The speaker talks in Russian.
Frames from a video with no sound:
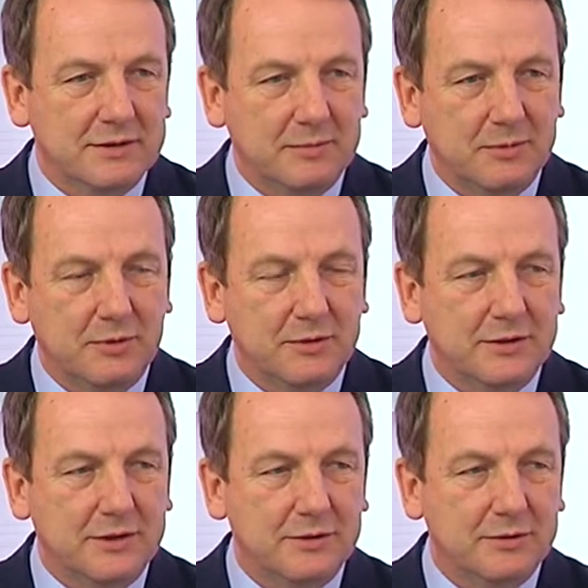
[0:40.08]
Это мы
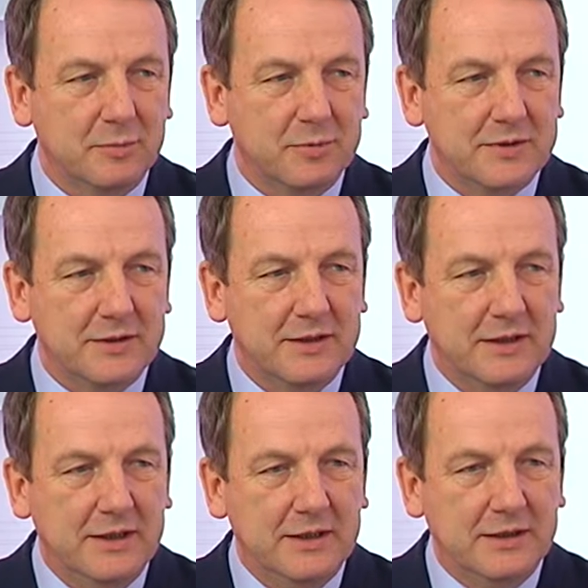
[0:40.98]
город готовим после,
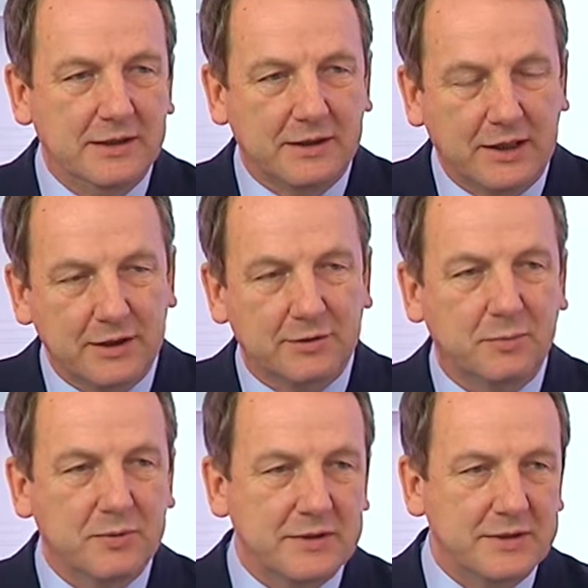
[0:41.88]
э, к
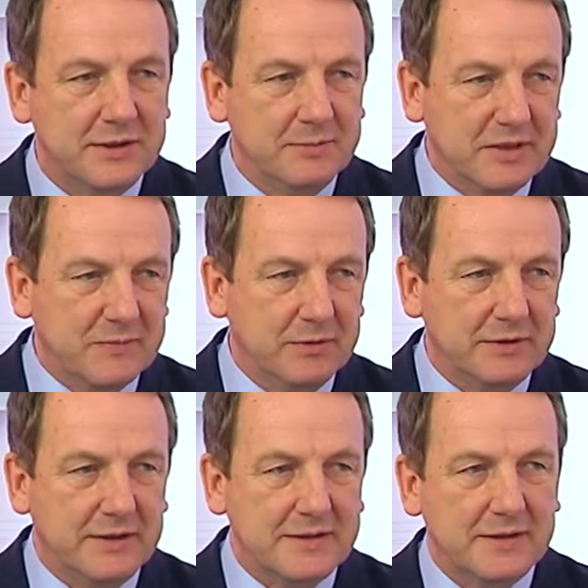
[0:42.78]
лету после зимней
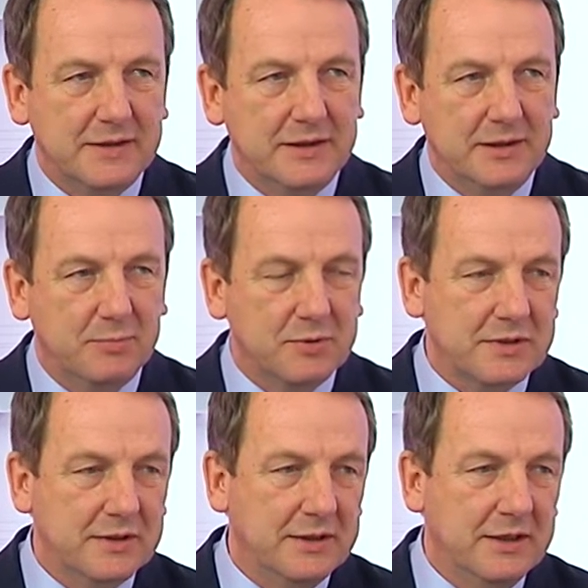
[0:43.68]
эксплуатации и
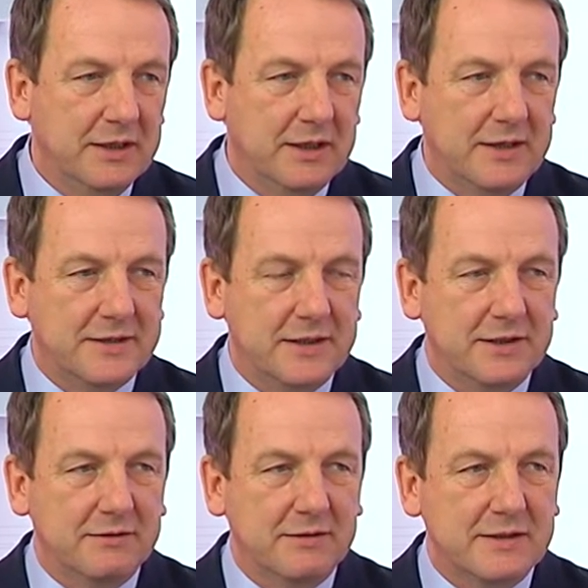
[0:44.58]
после
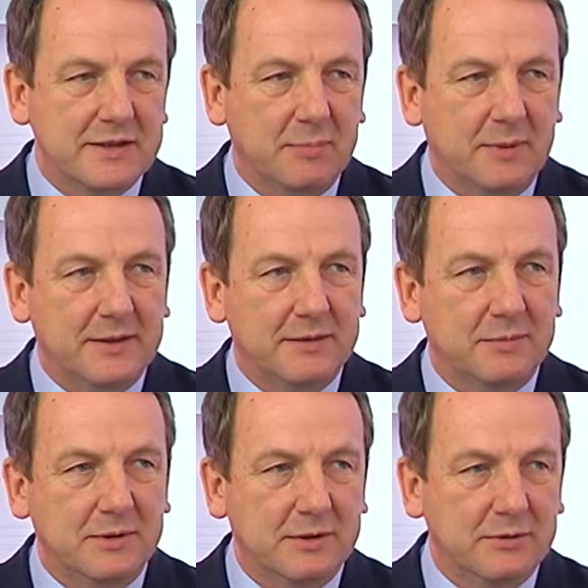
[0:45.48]
осеннего листопада
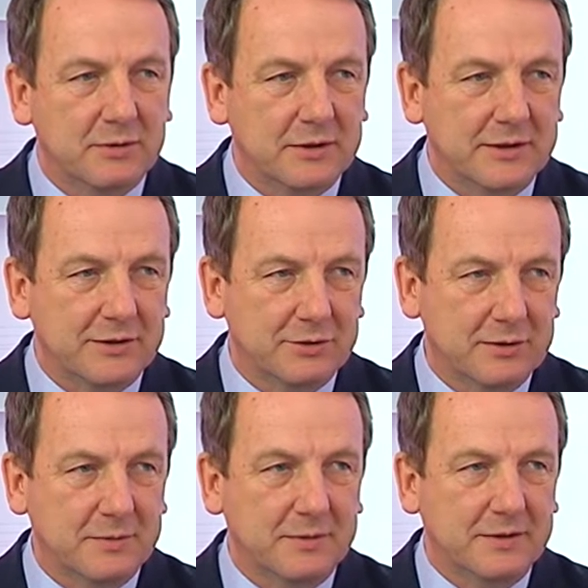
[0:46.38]
мы город
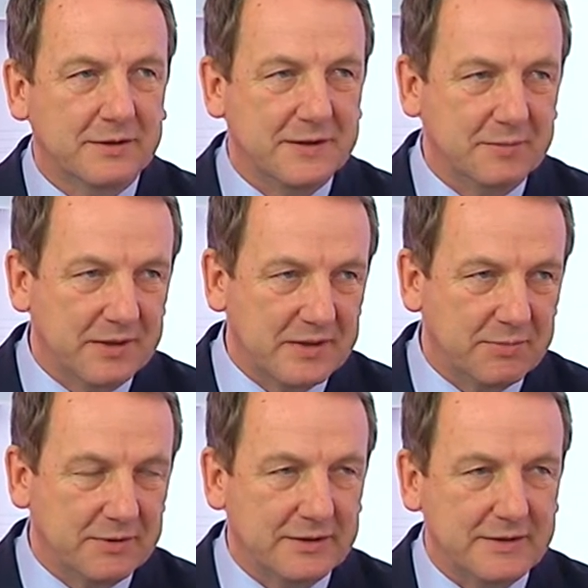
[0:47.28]
готовим к зимней
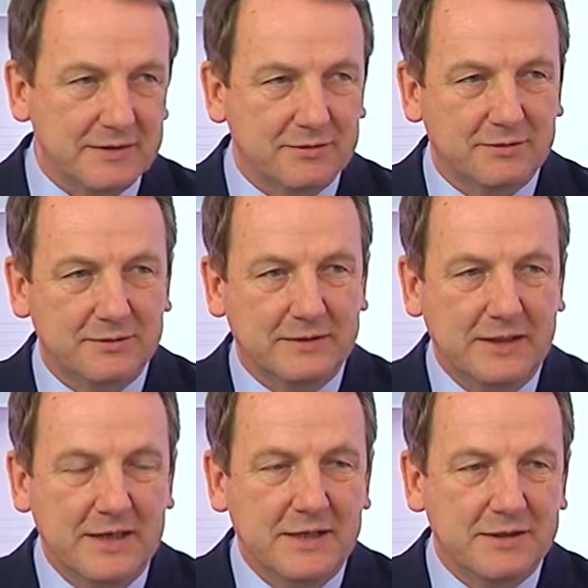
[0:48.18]
эксплуатации. Вот, то есть
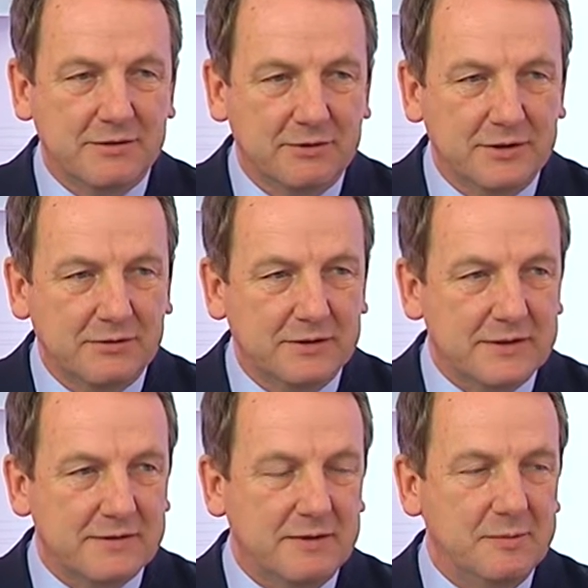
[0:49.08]
сегодня у
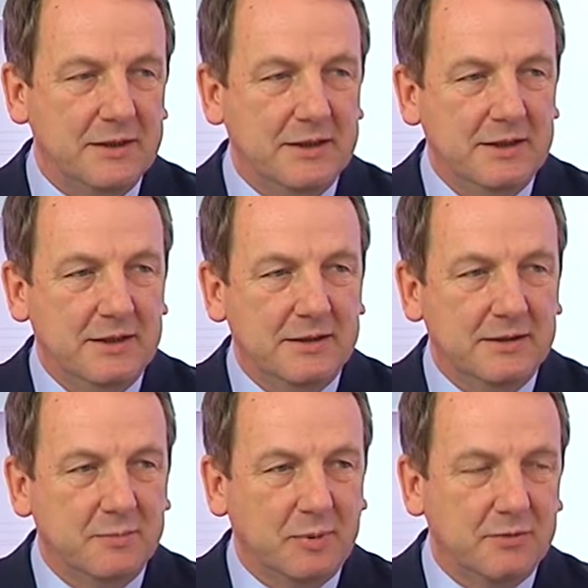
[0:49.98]
нас с вами
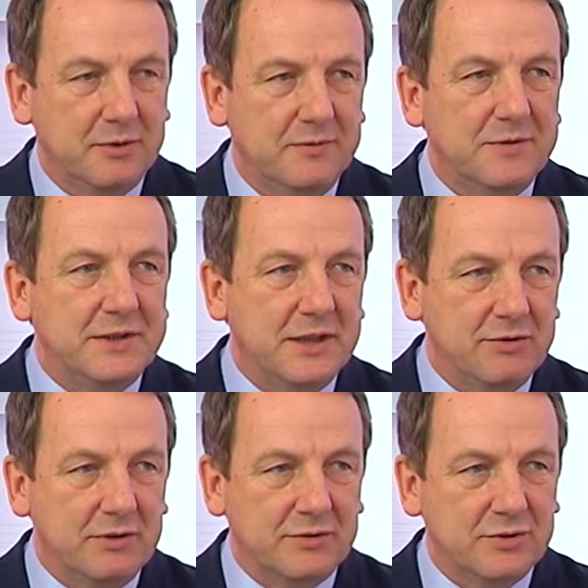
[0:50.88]
э, проводим
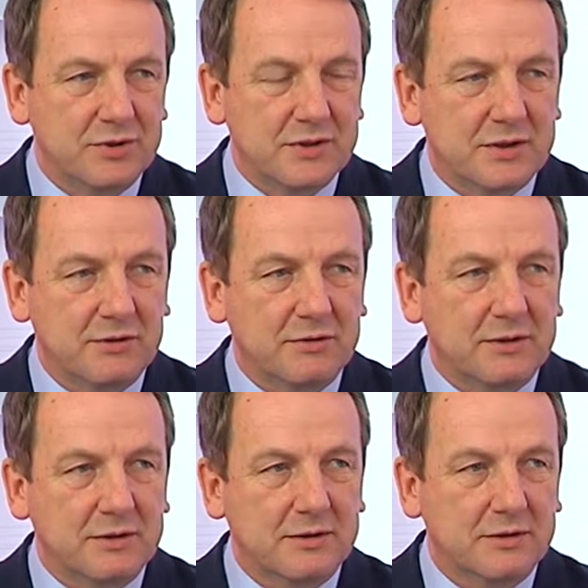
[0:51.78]
весеннюю акцию «Чистый
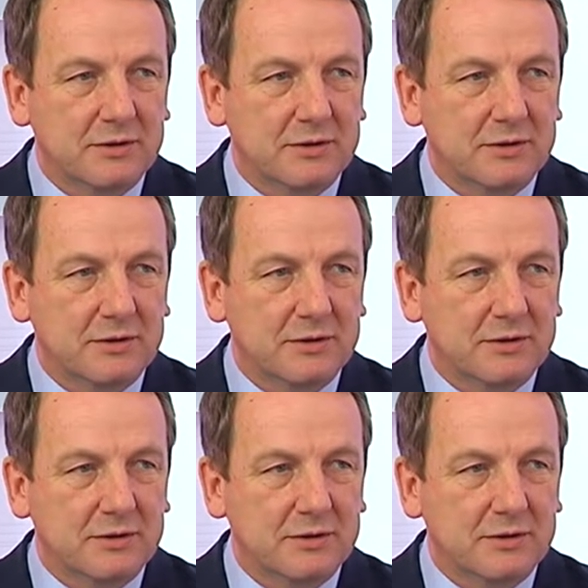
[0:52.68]
город».